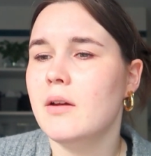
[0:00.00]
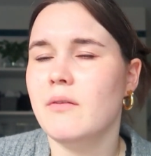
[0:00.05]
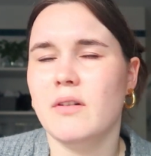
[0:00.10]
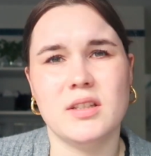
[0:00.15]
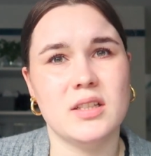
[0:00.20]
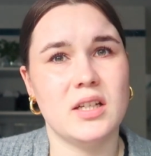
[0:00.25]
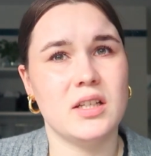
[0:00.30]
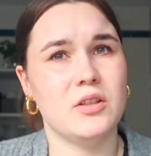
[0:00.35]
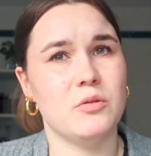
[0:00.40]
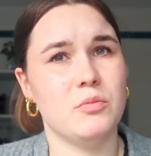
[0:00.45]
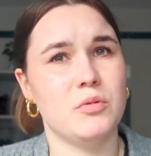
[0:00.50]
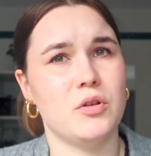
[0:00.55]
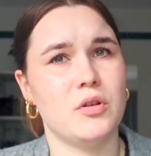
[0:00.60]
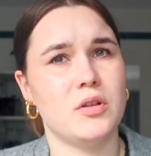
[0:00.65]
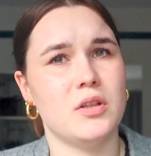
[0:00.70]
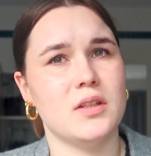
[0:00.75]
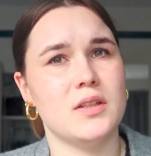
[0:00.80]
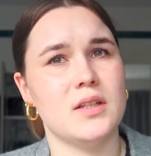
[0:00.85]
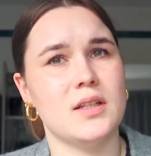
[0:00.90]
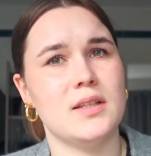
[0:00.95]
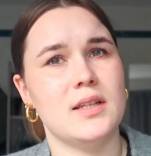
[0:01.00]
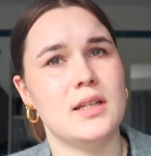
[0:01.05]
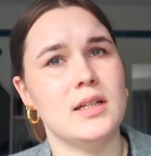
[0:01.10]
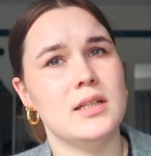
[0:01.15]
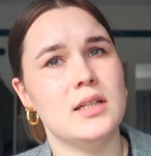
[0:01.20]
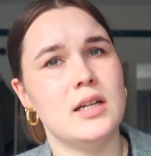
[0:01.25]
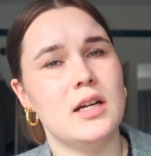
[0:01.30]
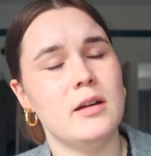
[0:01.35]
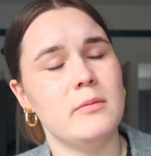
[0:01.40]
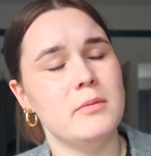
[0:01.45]
Weiß gar nicht, ob ich euch das
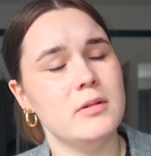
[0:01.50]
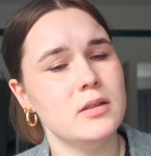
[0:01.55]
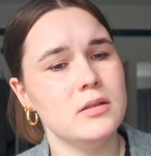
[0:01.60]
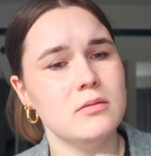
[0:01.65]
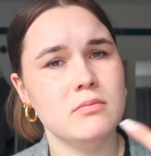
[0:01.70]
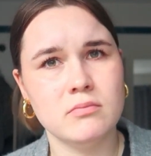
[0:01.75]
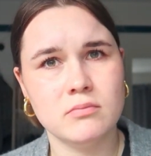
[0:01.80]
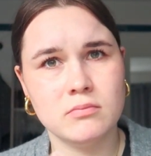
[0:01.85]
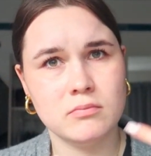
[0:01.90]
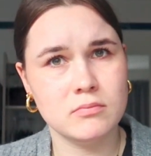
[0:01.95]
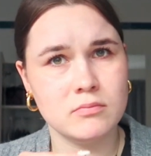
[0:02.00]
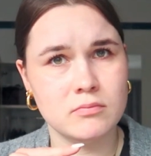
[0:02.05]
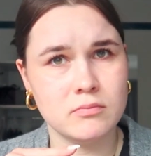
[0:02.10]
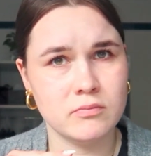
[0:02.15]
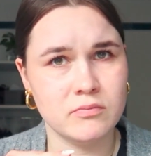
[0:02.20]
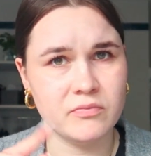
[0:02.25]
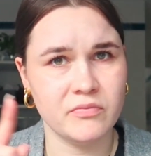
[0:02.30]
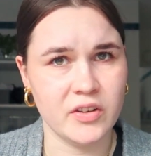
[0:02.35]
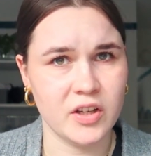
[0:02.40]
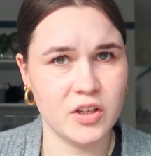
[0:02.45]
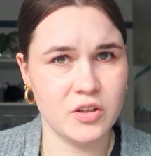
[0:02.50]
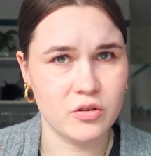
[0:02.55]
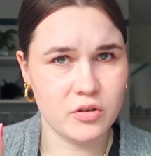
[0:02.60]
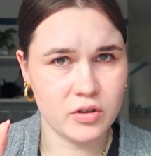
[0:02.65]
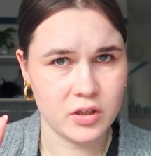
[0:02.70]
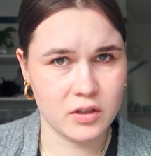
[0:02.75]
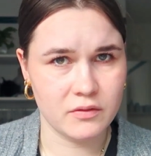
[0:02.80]
erzählt habe. Nein, doch,